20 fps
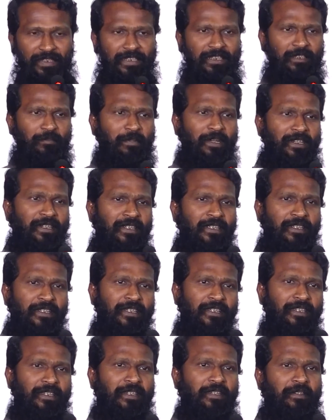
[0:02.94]
இந்த மாதிரி
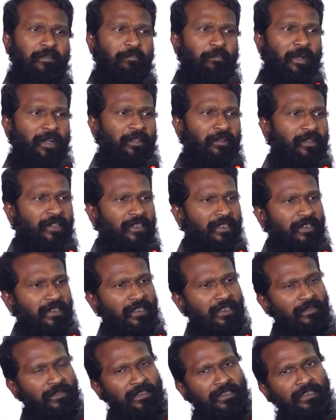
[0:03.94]
படம்
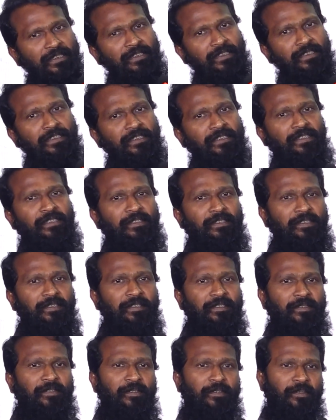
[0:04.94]
எடுக்கிறதுல வந்து
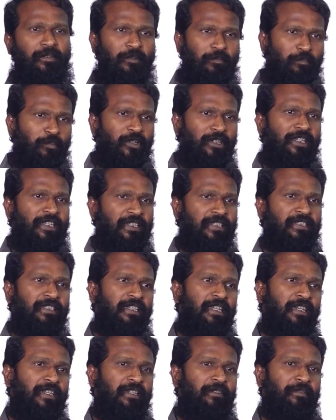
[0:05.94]
ரொம்ப
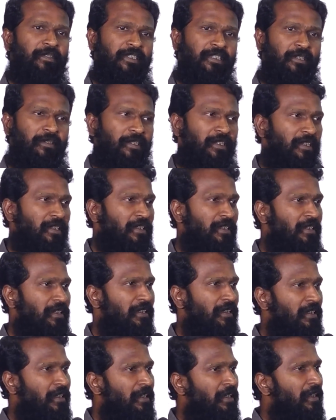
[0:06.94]
ஈஸியான விஷயம் என்னென்னா
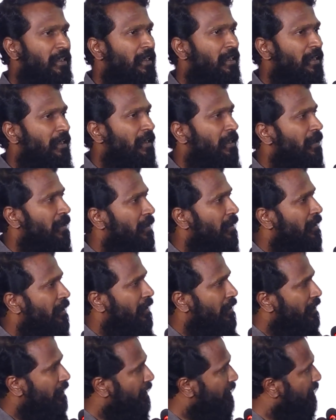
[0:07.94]

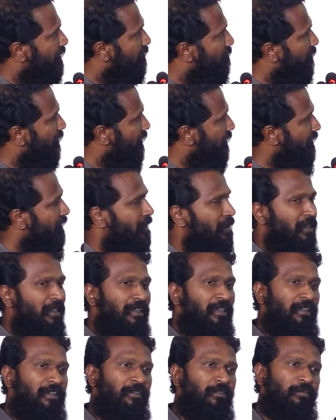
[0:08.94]
இந்த மாதிரி
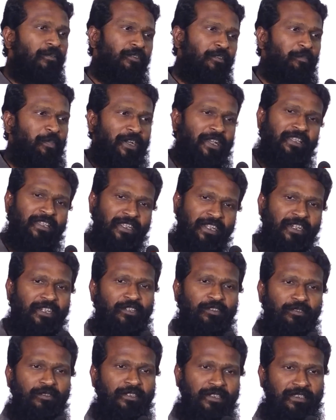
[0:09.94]
ஒரு படத்தை
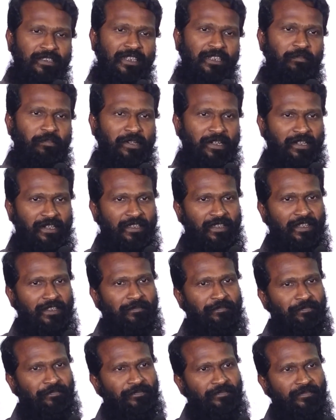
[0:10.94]
எடுக்கணும்னு டிசைட் பண்ணுறது தான்
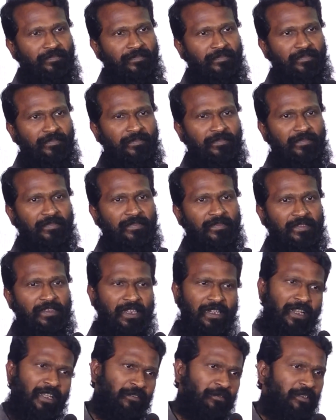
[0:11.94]

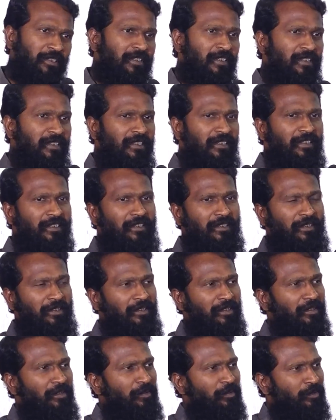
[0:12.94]
ஏன்னா அது வந்து
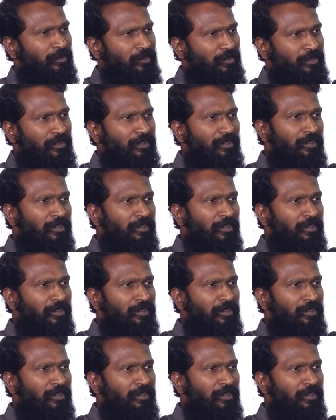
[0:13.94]
ஒரு